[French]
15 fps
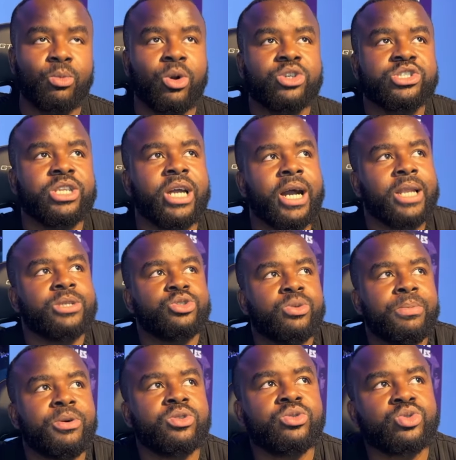Moi, en général, je
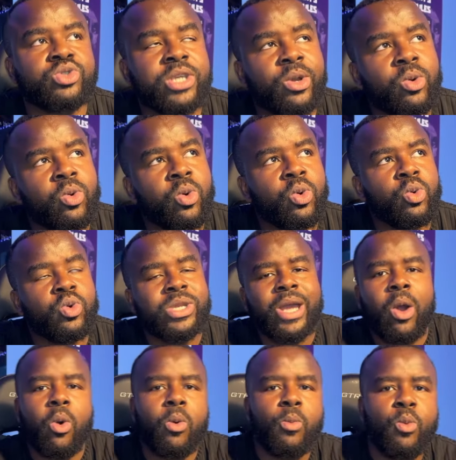prends toujours des cours où il y
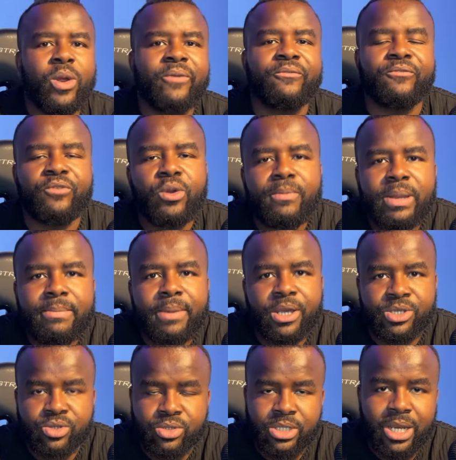a au moins 20 000
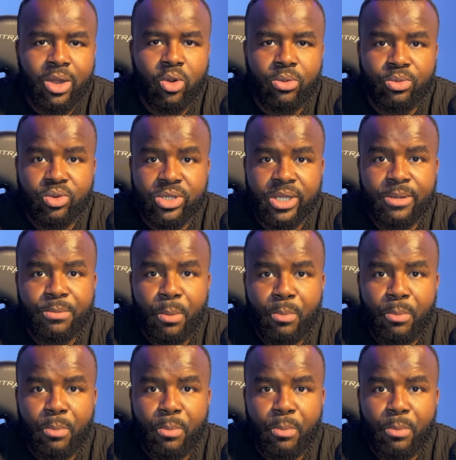personnes dans la communauté.